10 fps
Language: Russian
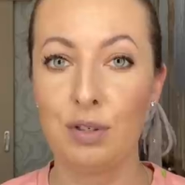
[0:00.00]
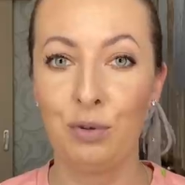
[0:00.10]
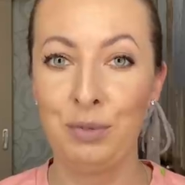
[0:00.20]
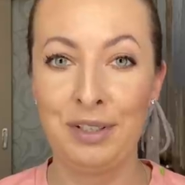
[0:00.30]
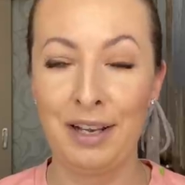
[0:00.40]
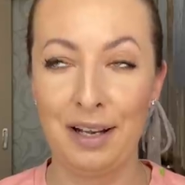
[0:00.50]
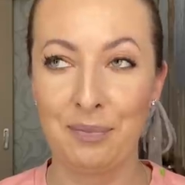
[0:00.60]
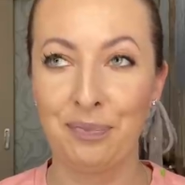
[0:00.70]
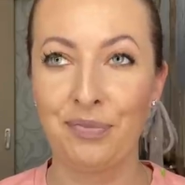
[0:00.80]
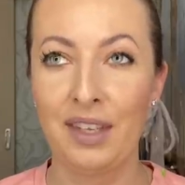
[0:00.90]
у
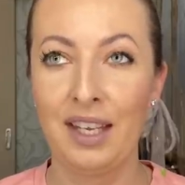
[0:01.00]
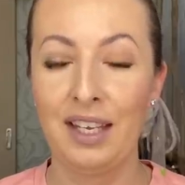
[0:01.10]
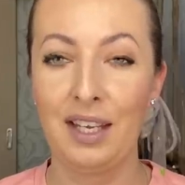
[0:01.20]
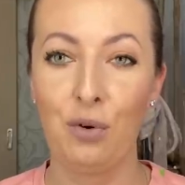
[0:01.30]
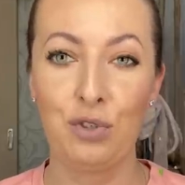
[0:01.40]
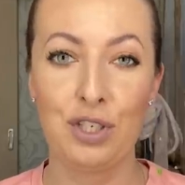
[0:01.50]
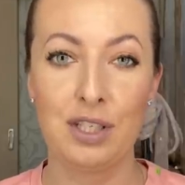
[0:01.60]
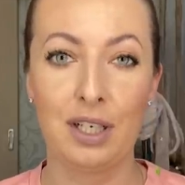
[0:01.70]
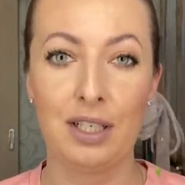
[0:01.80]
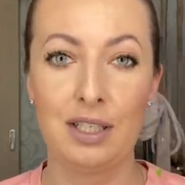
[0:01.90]
меня. Я
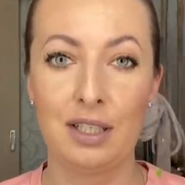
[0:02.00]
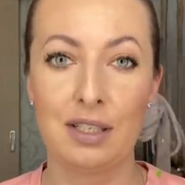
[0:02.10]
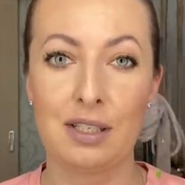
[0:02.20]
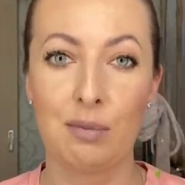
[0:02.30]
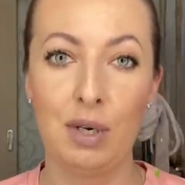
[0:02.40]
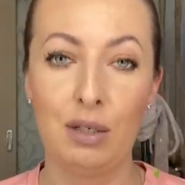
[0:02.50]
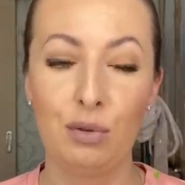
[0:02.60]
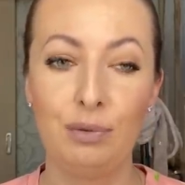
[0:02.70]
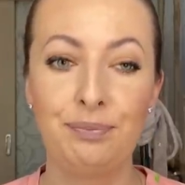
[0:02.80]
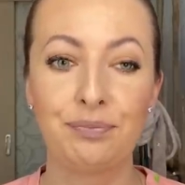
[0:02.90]
очень захотела
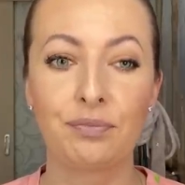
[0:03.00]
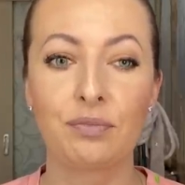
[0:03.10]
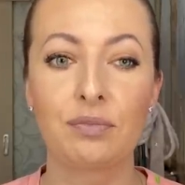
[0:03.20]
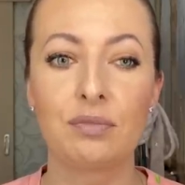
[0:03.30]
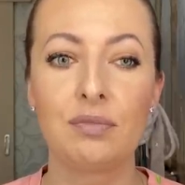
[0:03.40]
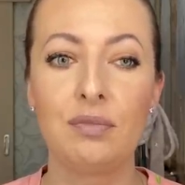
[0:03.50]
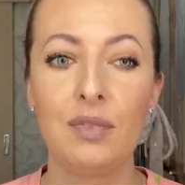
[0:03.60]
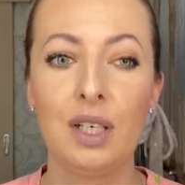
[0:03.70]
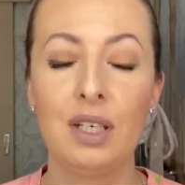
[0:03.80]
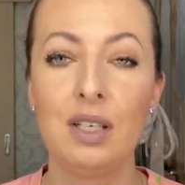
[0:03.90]
собаку
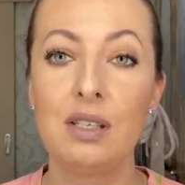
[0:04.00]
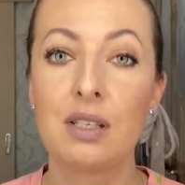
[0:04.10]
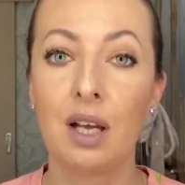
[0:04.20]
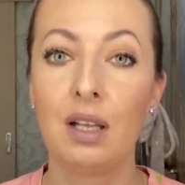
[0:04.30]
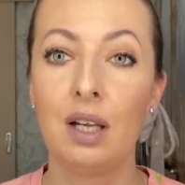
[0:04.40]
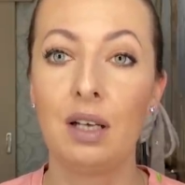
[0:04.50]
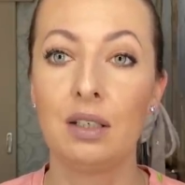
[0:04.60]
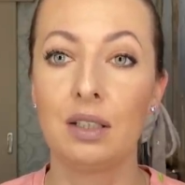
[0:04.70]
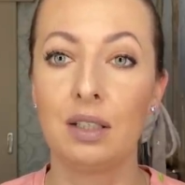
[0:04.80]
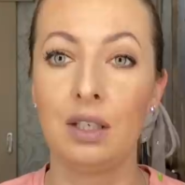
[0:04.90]
и
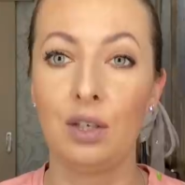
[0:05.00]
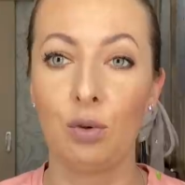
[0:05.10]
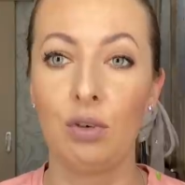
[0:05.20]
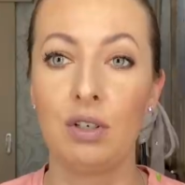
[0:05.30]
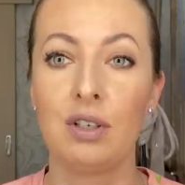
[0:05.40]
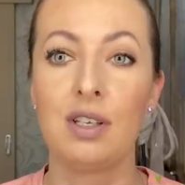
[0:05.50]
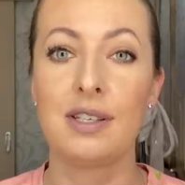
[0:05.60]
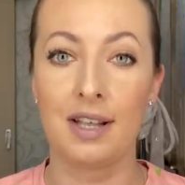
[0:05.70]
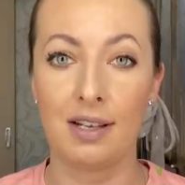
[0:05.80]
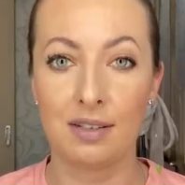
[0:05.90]
стала ее
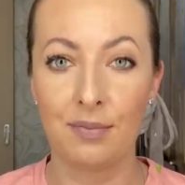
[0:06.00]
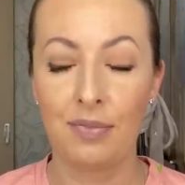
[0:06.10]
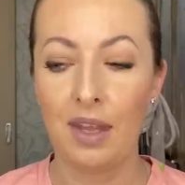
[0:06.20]
искать.